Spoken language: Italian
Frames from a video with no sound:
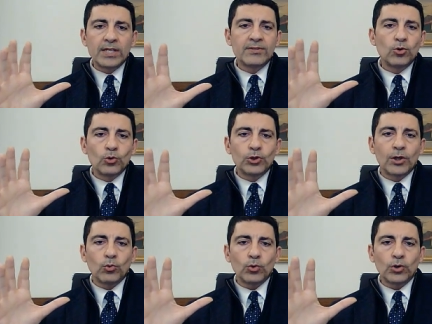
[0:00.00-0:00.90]
questo
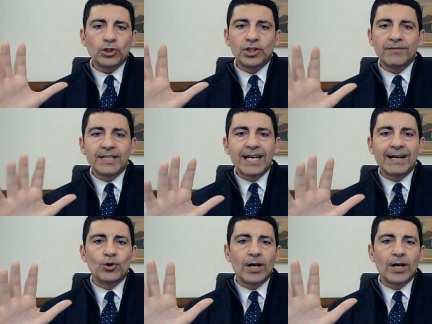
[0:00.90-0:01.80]
contenuto. Ci
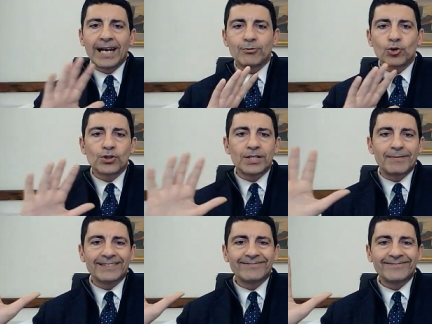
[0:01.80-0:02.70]
vediamo alla
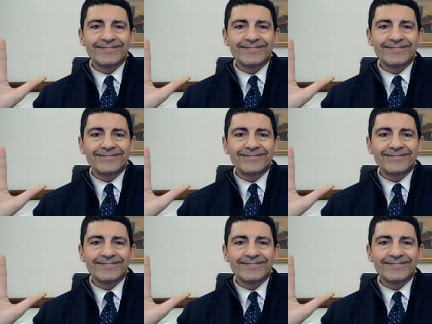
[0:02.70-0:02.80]
prossima!